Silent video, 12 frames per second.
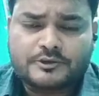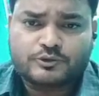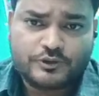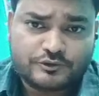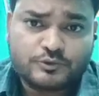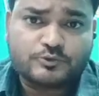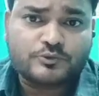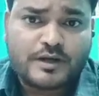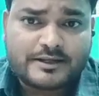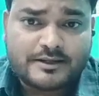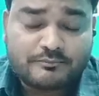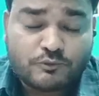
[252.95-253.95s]
थोड़ा सा उस
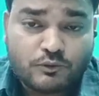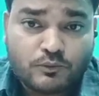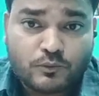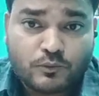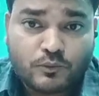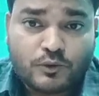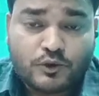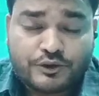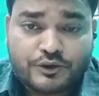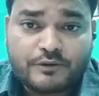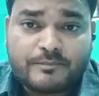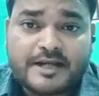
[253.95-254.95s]
कार्यक्रम को
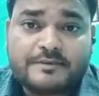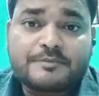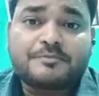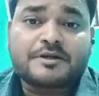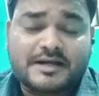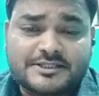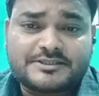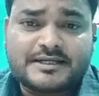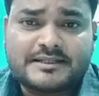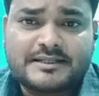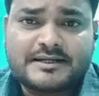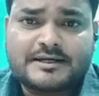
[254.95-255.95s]
के बारे में प्रकाश
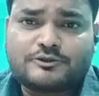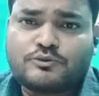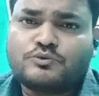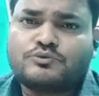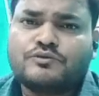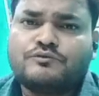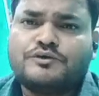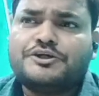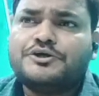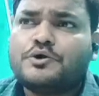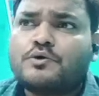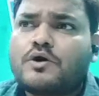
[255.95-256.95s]
डाल देगा तो उस
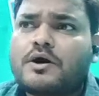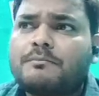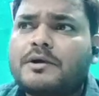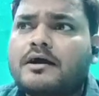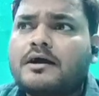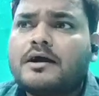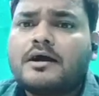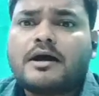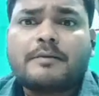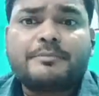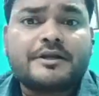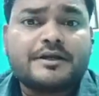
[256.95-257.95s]
वीडियो को हम
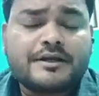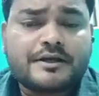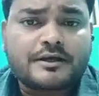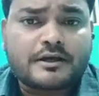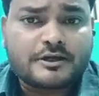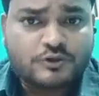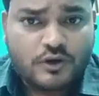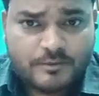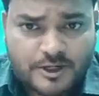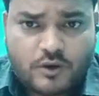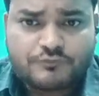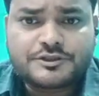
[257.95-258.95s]
अपने जो
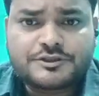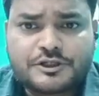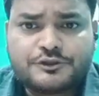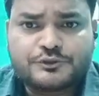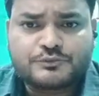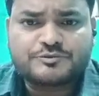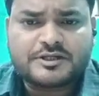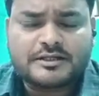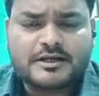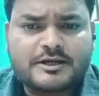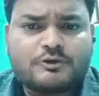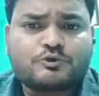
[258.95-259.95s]
हमारा ऑफिशियल यूट्यूब
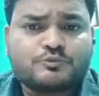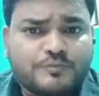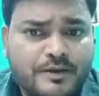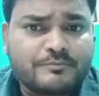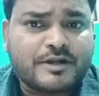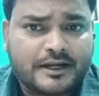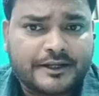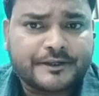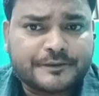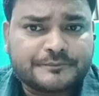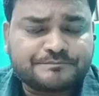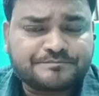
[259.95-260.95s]
चैनल है उस पर हम डालेंगे